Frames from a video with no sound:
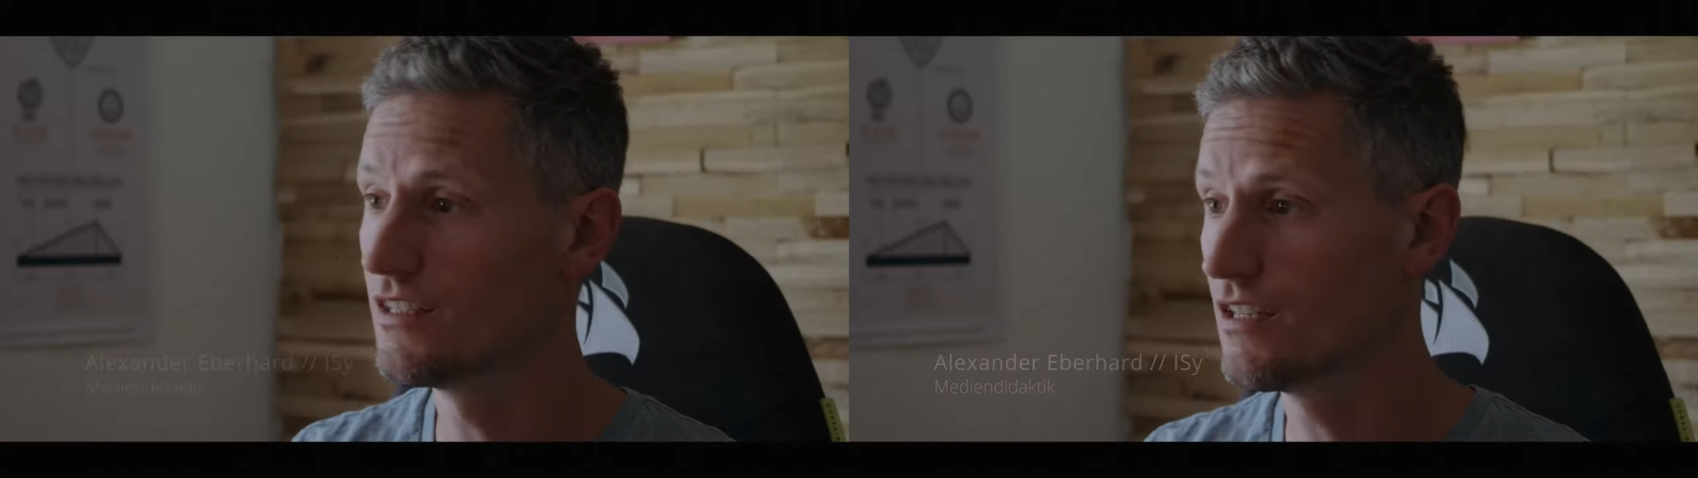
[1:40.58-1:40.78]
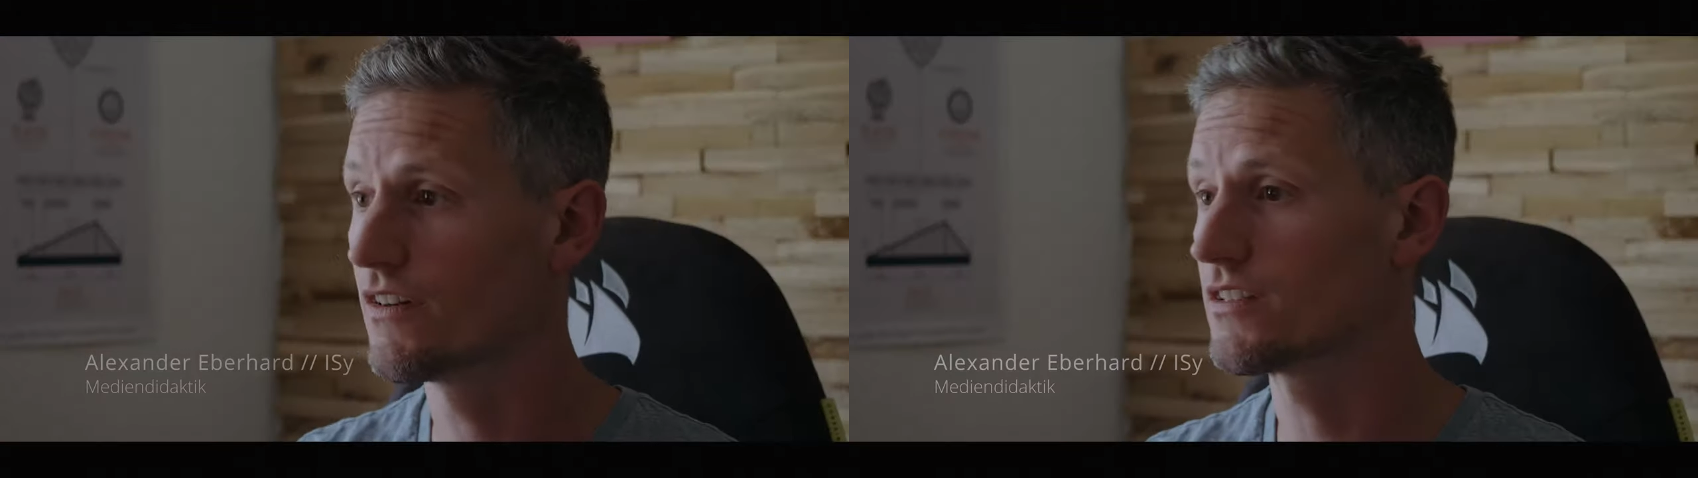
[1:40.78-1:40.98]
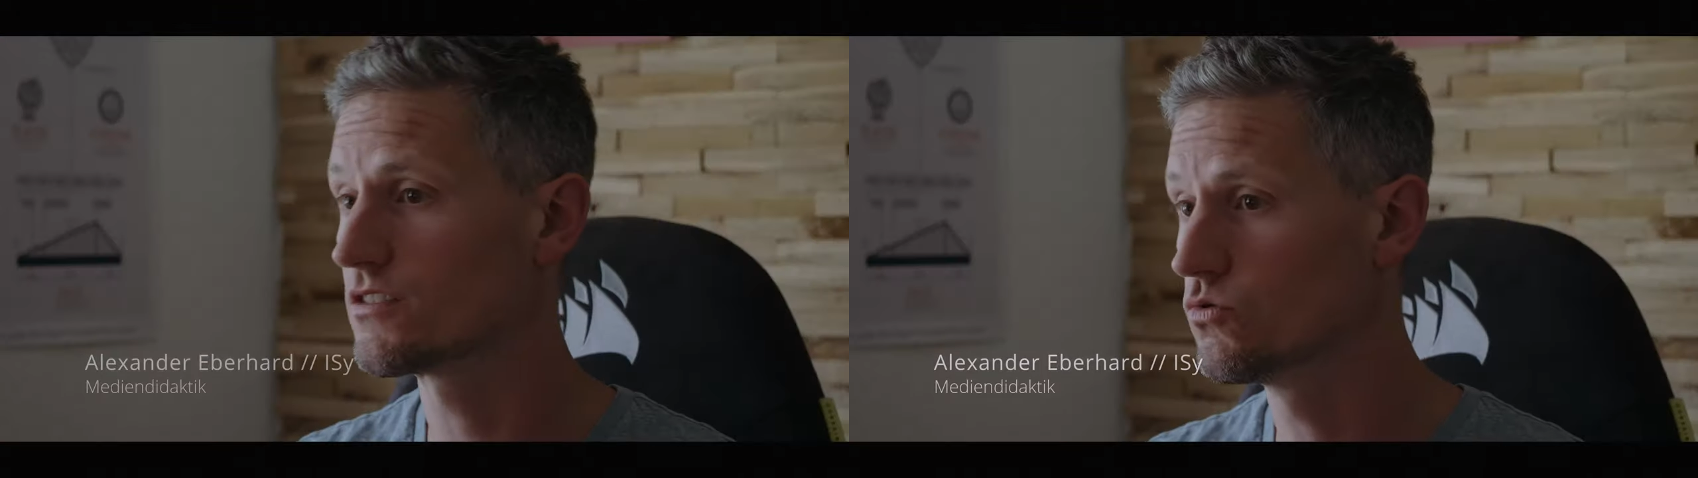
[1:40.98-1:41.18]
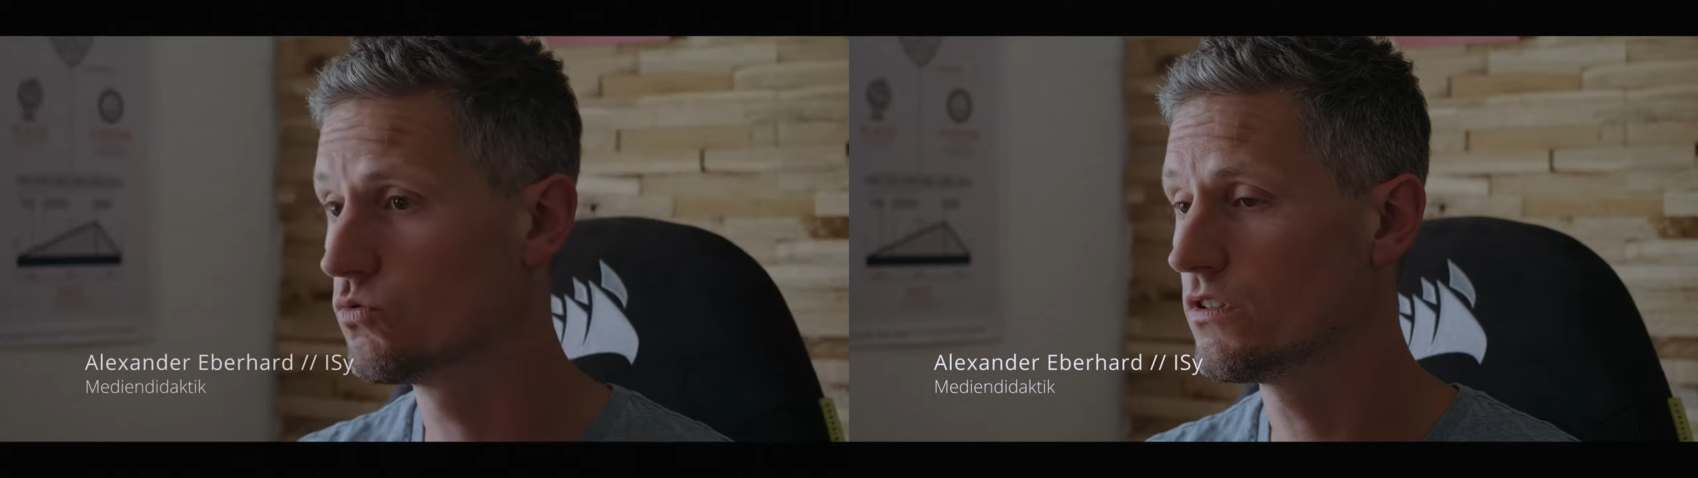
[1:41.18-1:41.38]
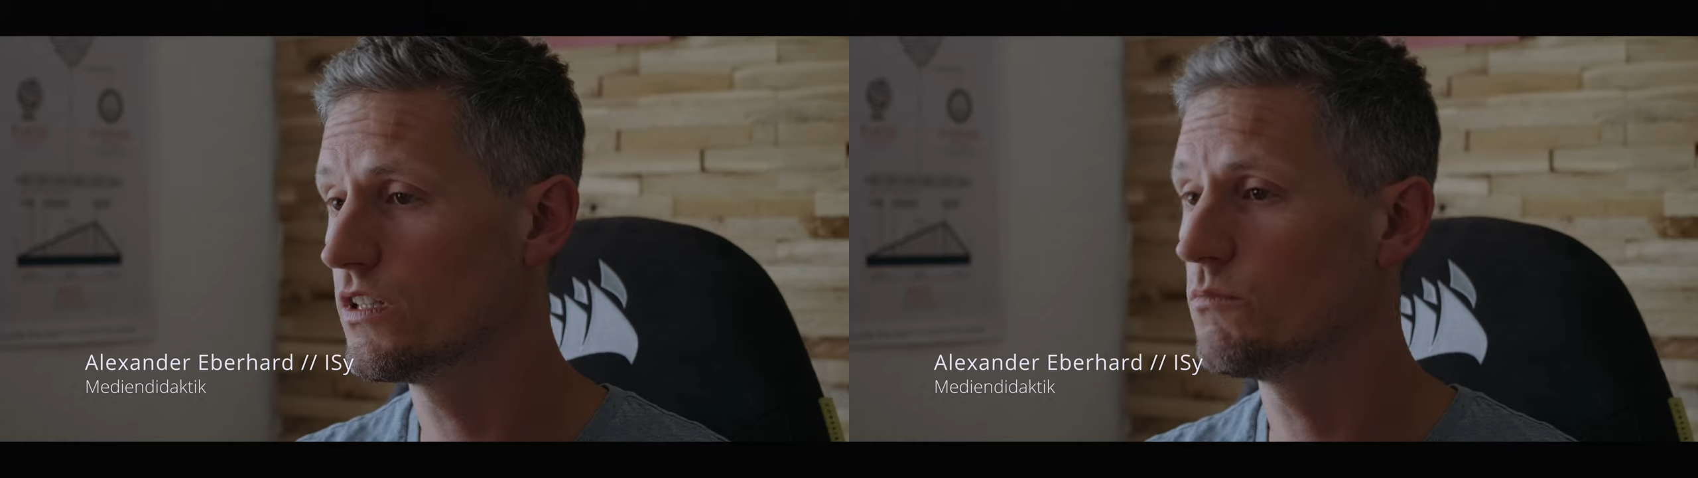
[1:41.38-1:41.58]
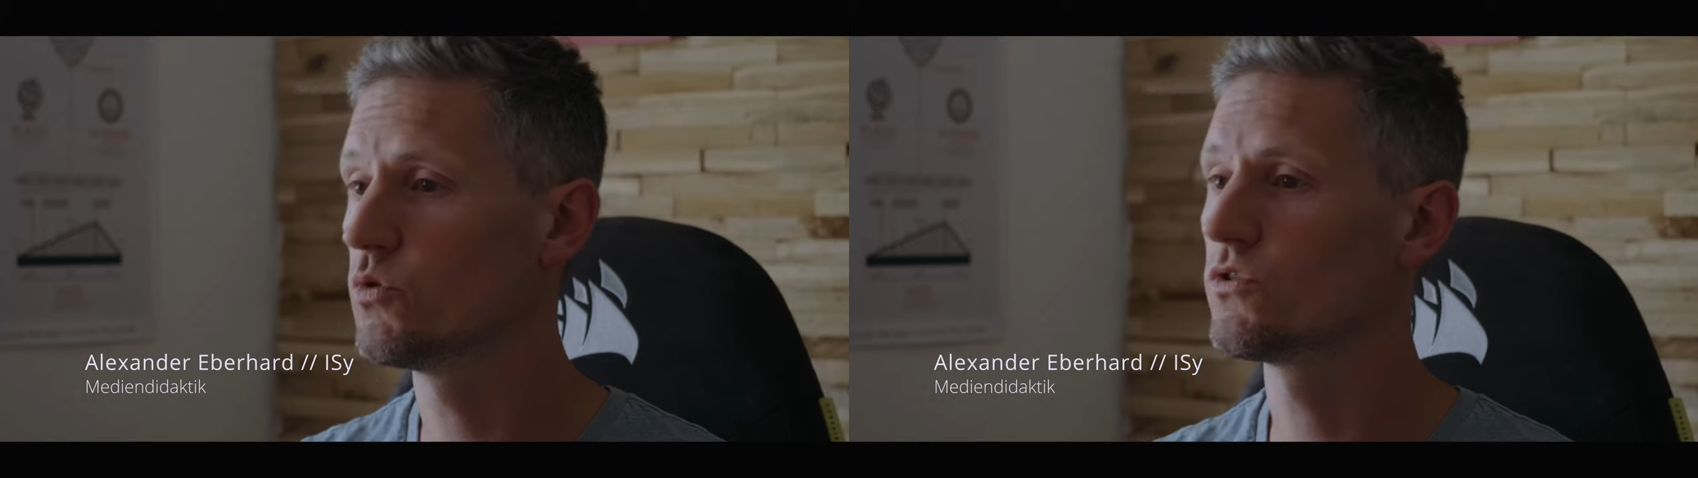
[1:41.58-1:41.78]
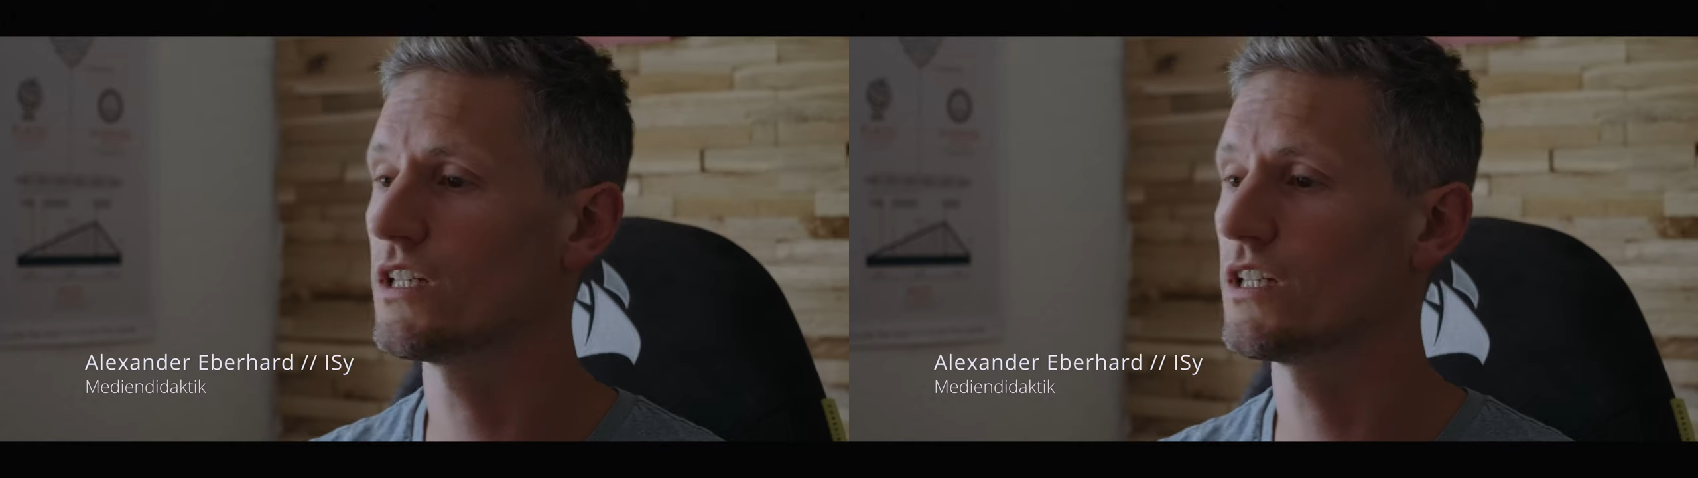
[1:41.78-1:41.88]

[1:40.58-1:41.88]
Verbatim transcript: Idee war es nun, dem User